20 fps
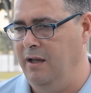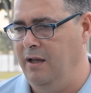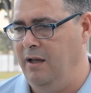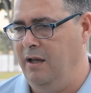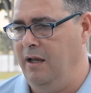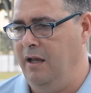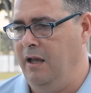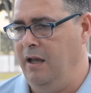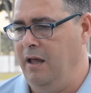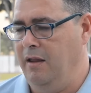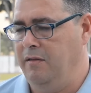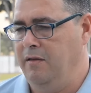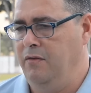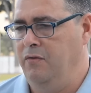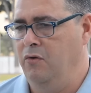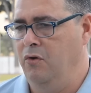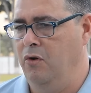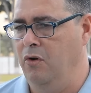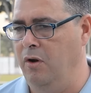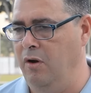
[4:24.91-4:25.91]
Eh,
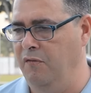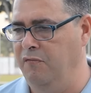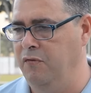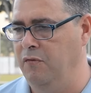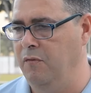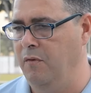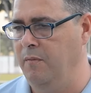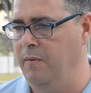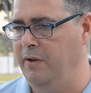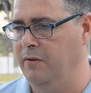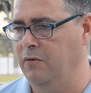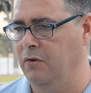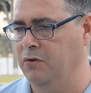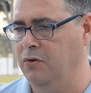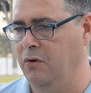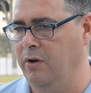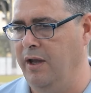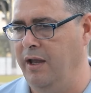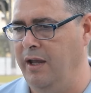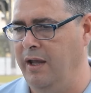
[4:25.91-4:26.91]
haciendo el fútbol
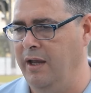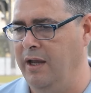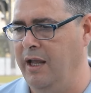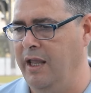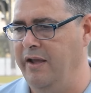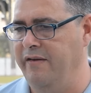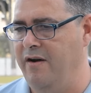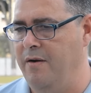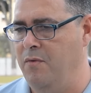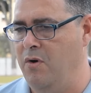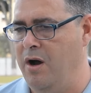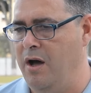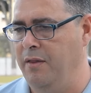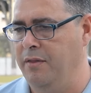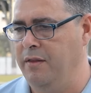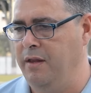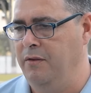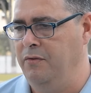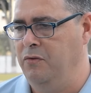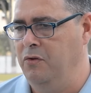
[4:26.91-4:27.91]
vistoso que, llevamos
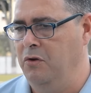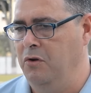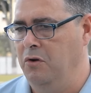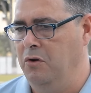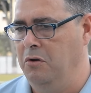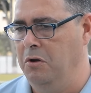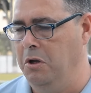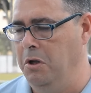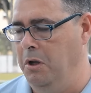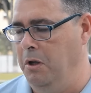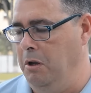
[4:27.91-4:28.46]
haciendo,